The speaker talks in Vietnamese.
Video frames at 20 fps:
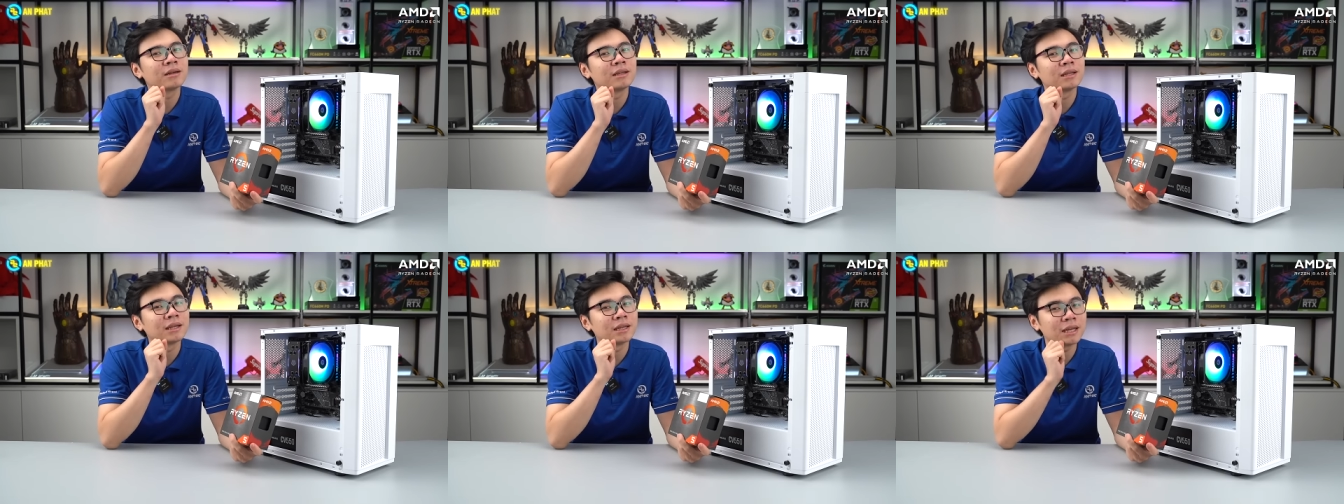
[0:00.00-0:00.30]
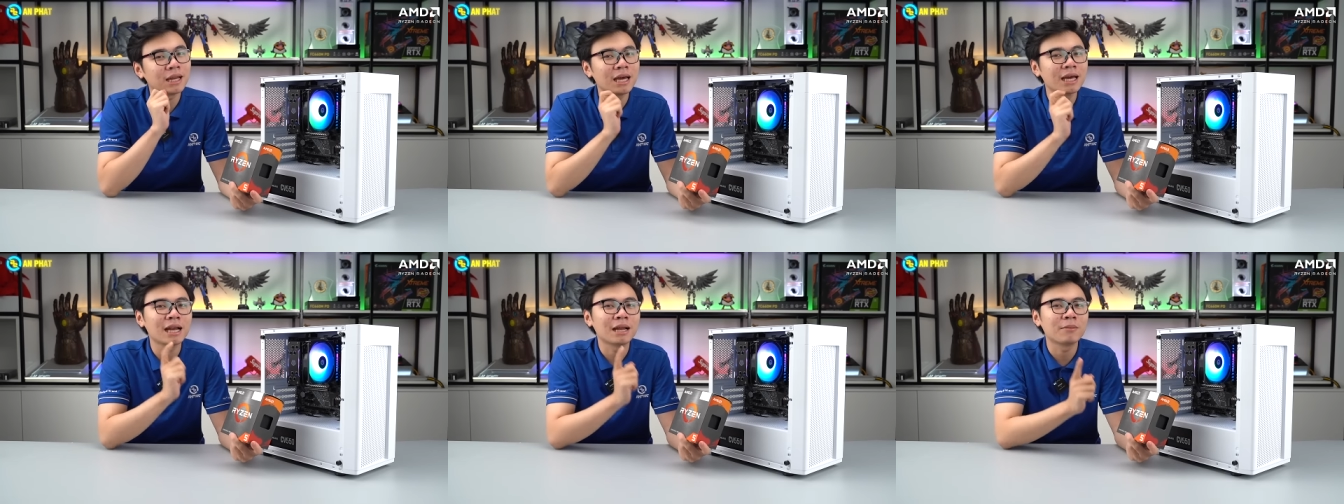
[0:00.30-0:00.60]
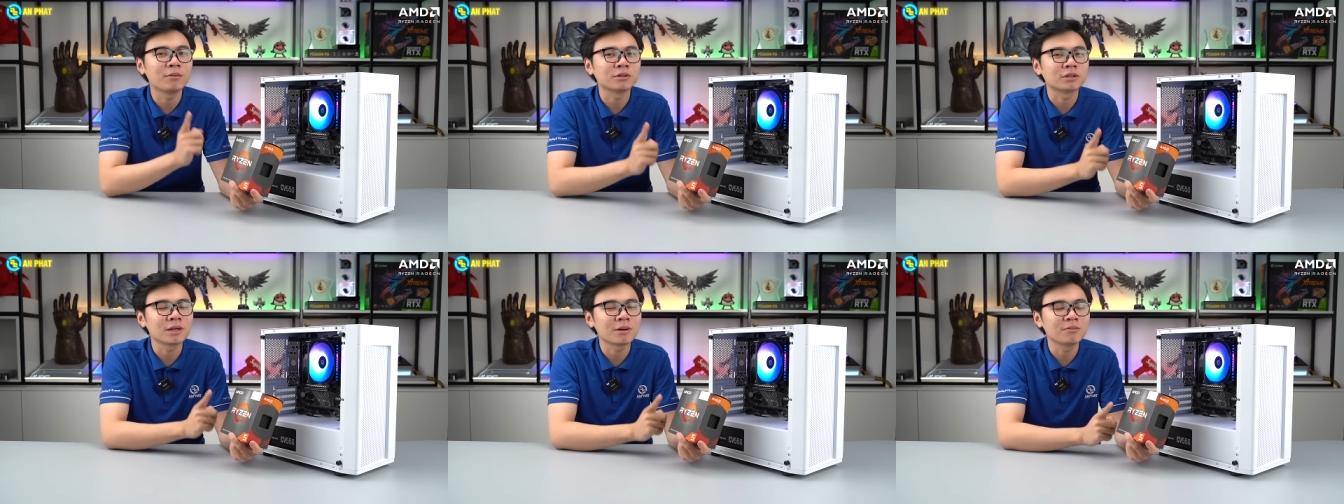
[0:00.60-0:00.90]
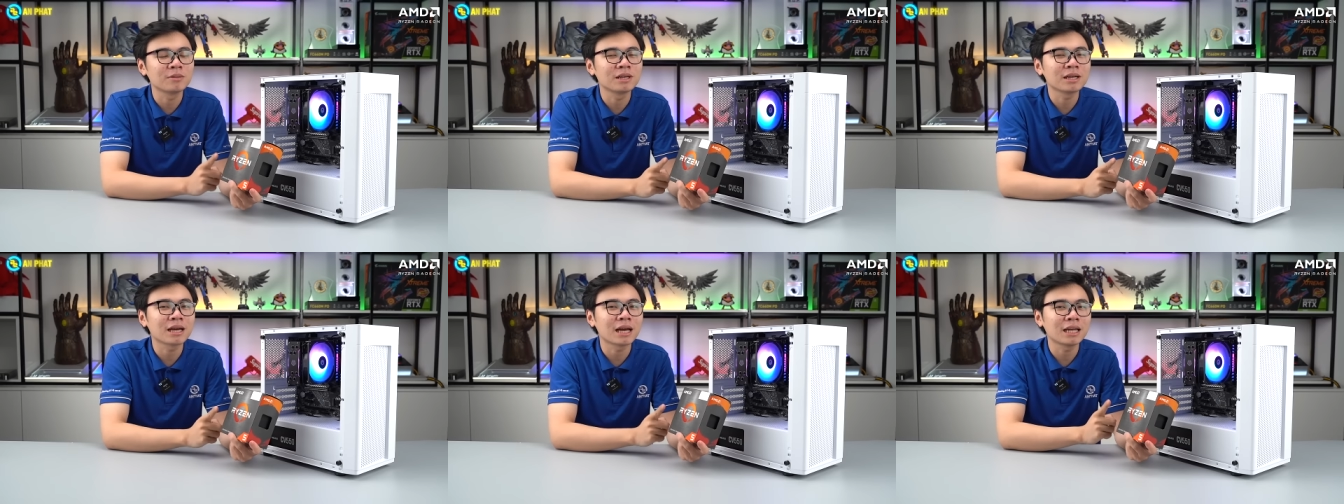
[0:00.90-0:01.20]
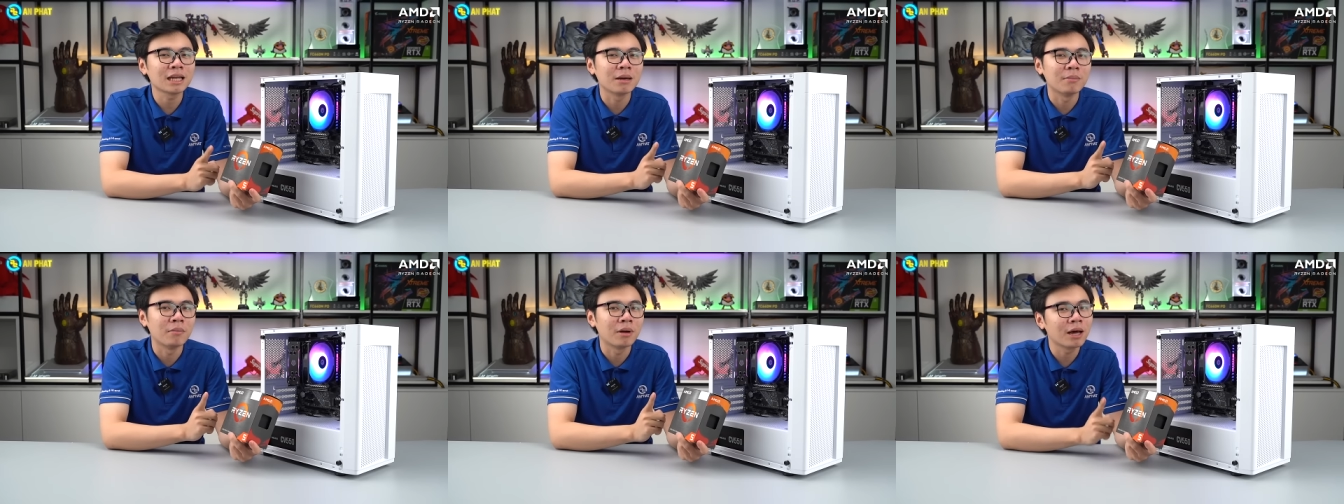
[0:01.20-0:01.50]
Thì đây là một trong những cái
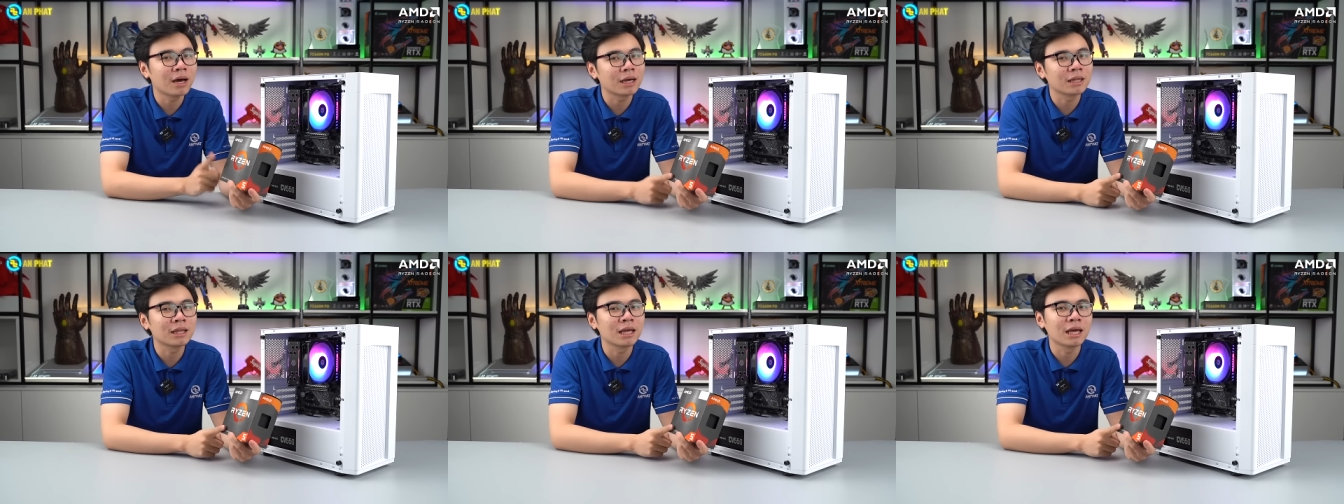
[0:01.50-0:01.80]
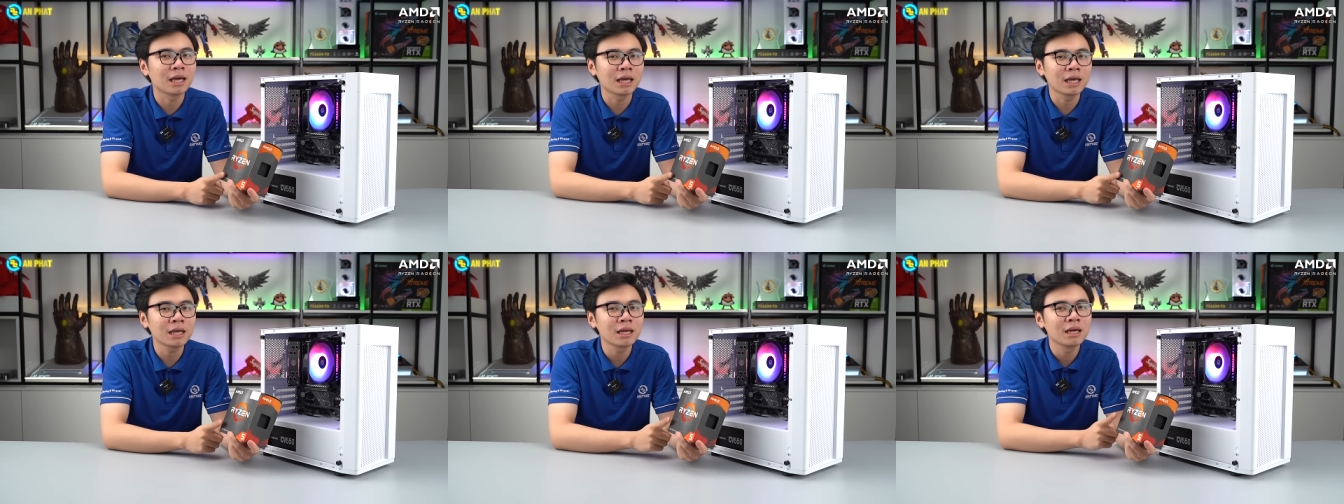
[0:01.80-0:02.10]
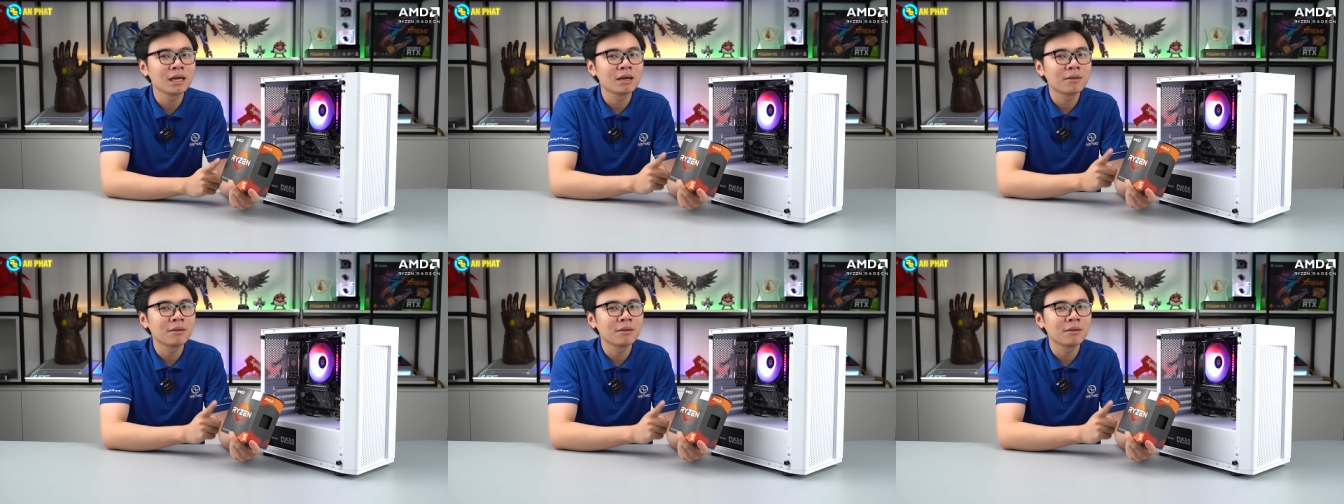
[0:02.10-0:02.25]
điểm lợi thế